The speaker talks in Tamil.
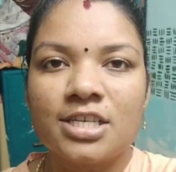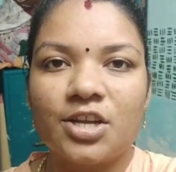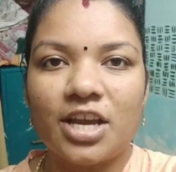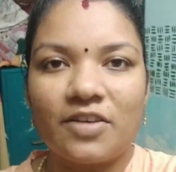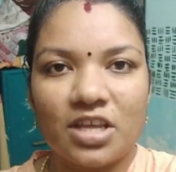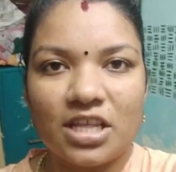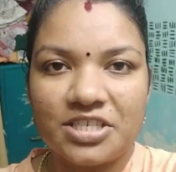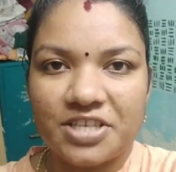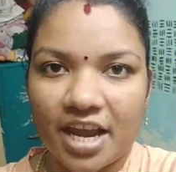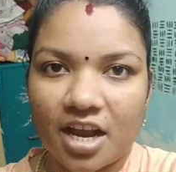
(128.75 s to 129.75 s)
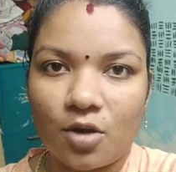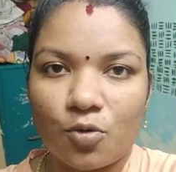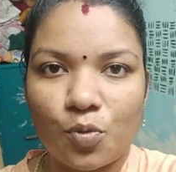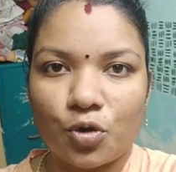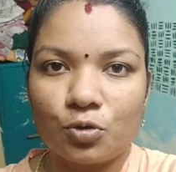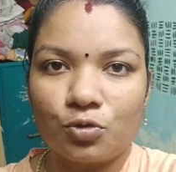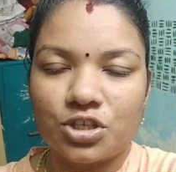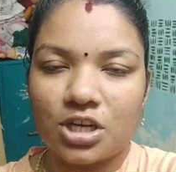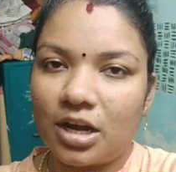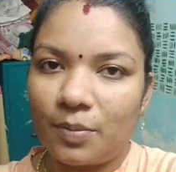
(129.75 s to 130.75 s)
ஸோ நீங்கள் வந்து இதை ஷேக்காகவும் போட்டு
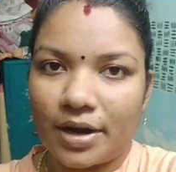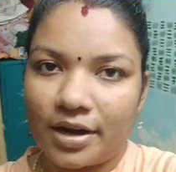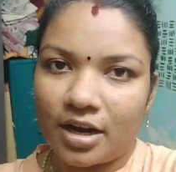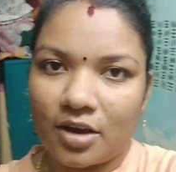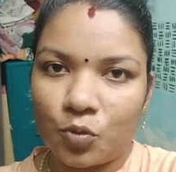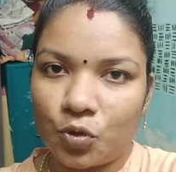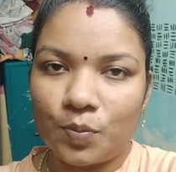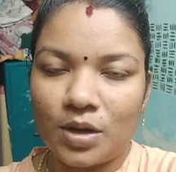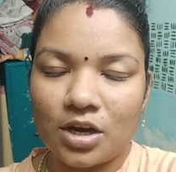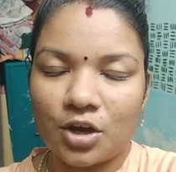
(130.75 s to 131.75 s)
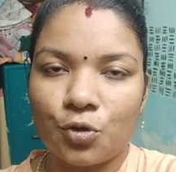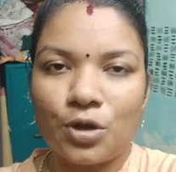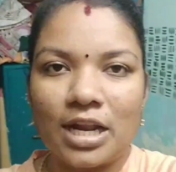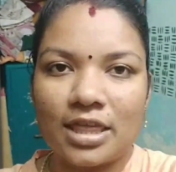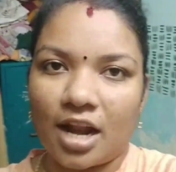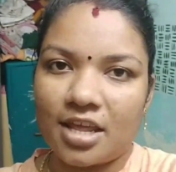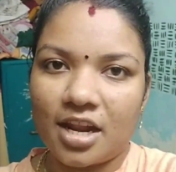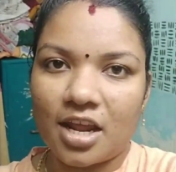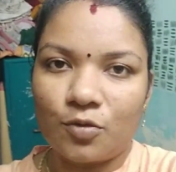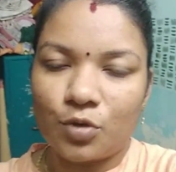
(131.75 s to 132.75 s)
குடிச்சிக்கலாம் பனானாவையும் மில்க்கையும் இல்லை
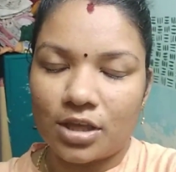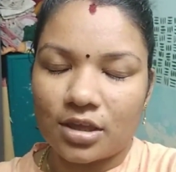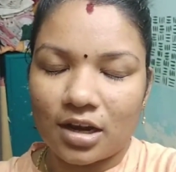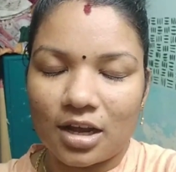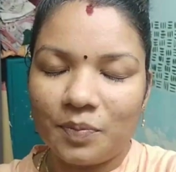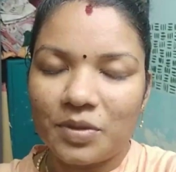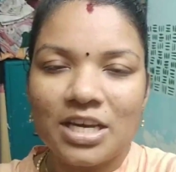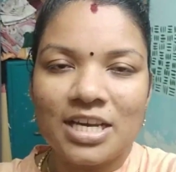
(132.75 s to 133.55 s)
தனித்தனியாகவும் எடுத்துக்கலாம்